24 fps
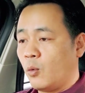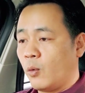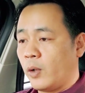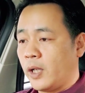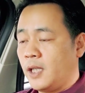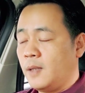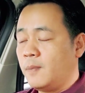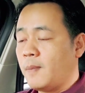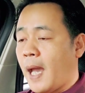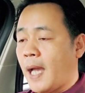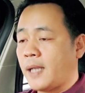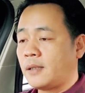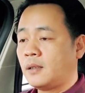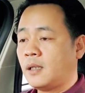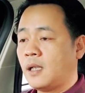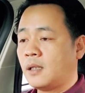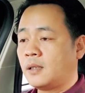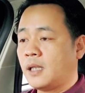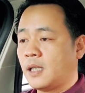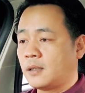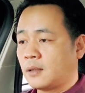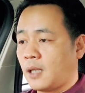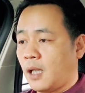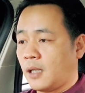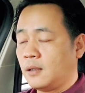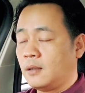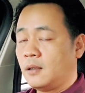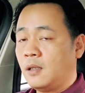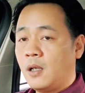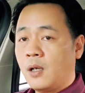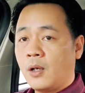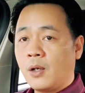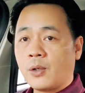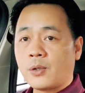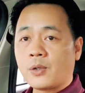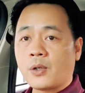Ủy ban Nhân dân tỉnh
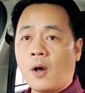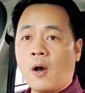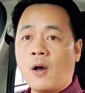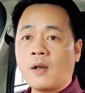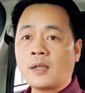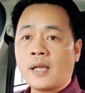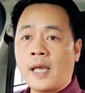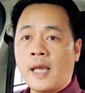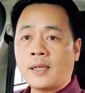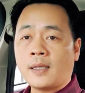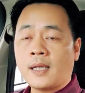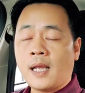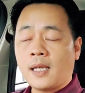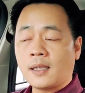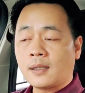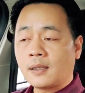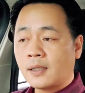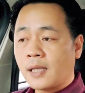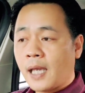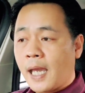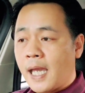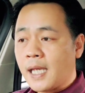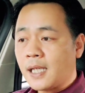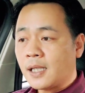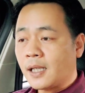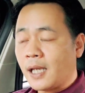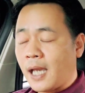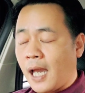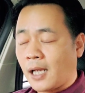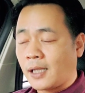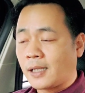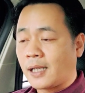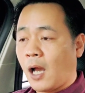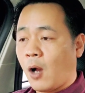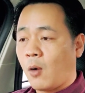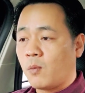rõ ràng là các cái
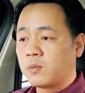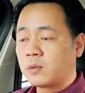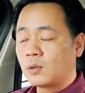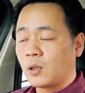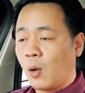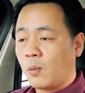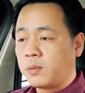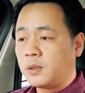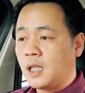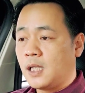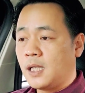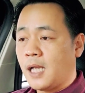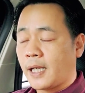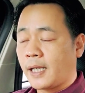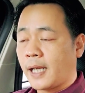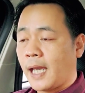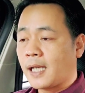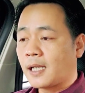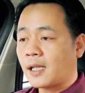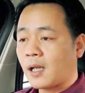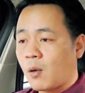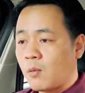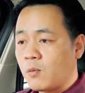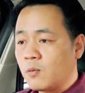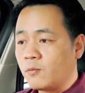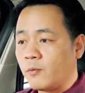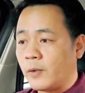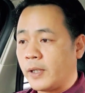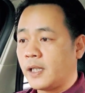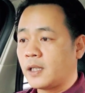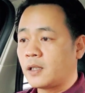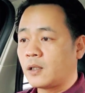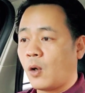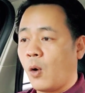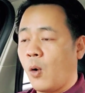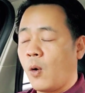hành động cũng như là các công
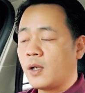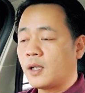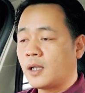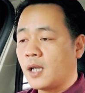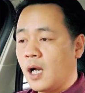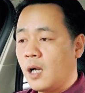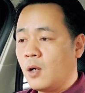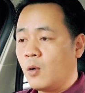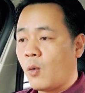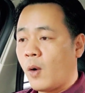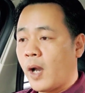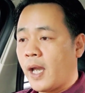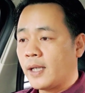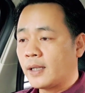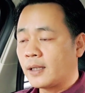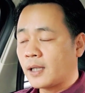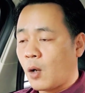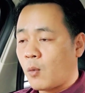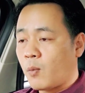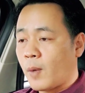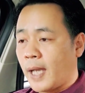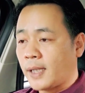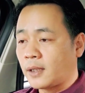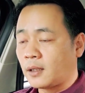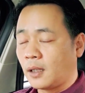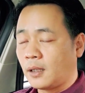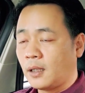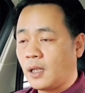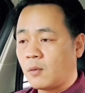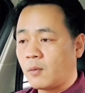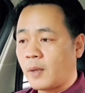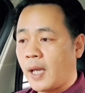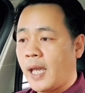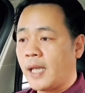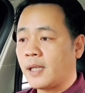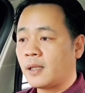việc của cơ quan công an tỉnh
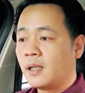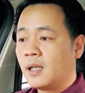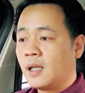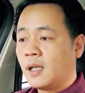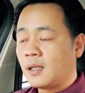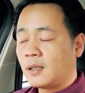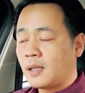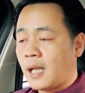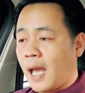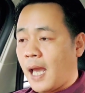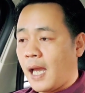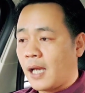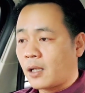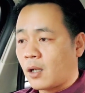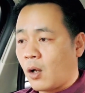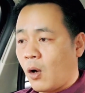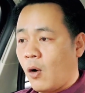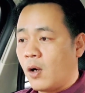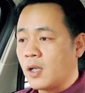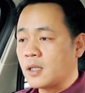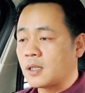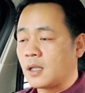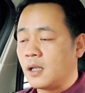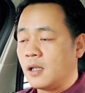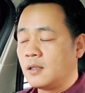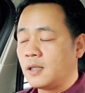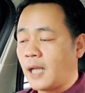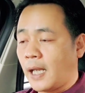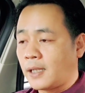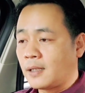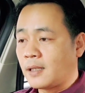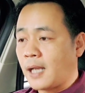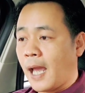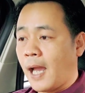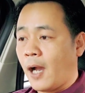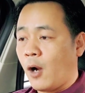Long An là có sự
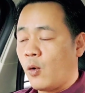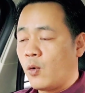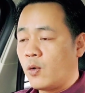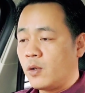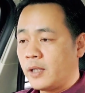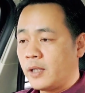lãnh đạo,